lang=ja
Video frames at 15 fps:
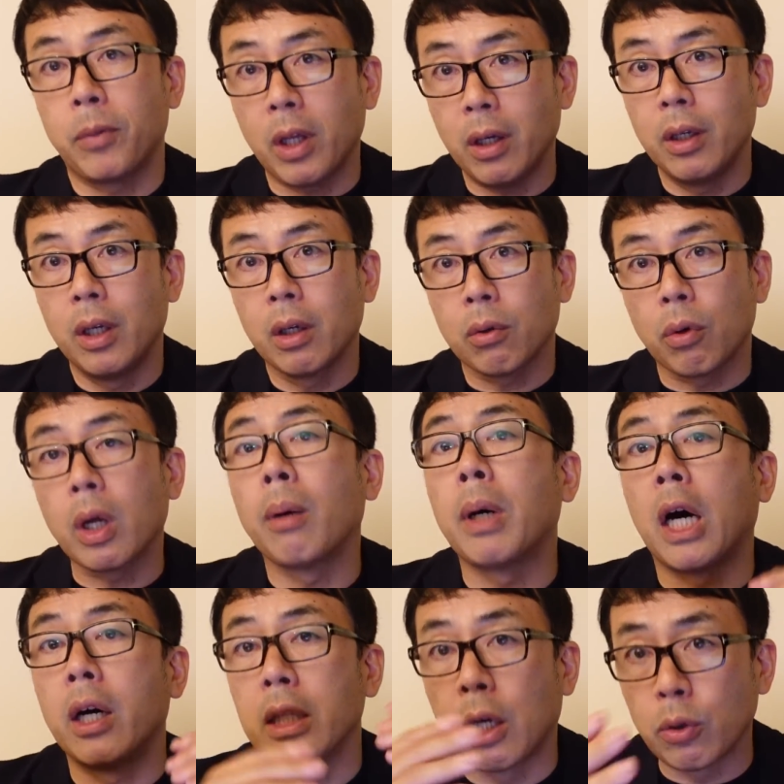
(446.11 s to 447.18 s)
だ。ね。これはま
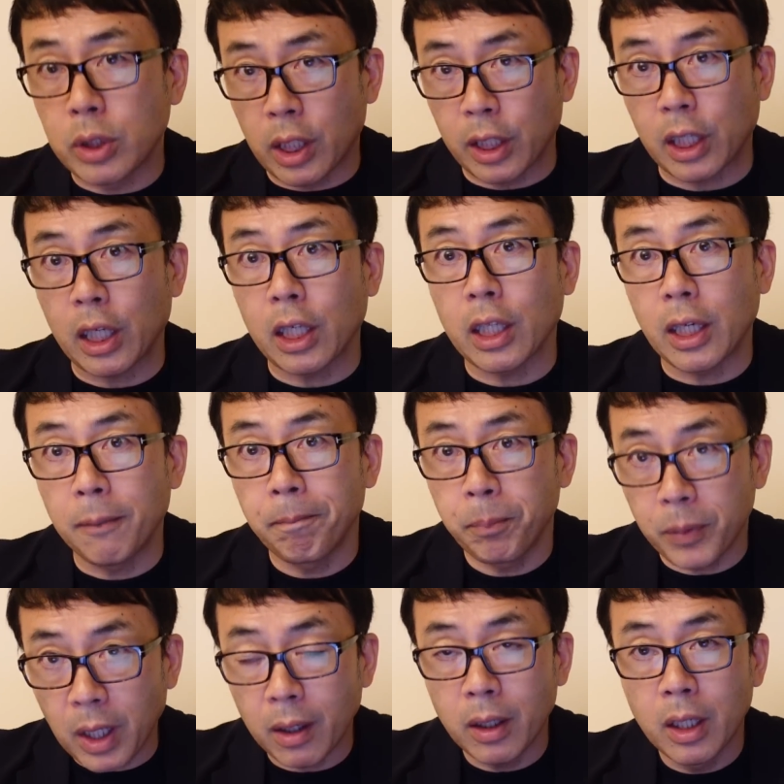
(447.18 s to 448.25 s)
あ、直さなきゃいけない。
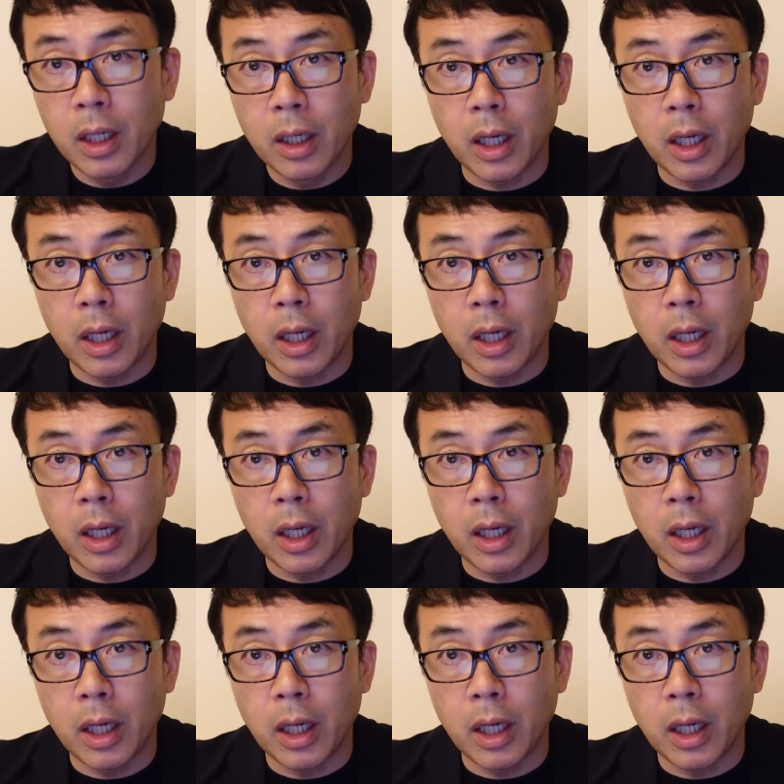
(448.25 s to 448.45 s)
ね。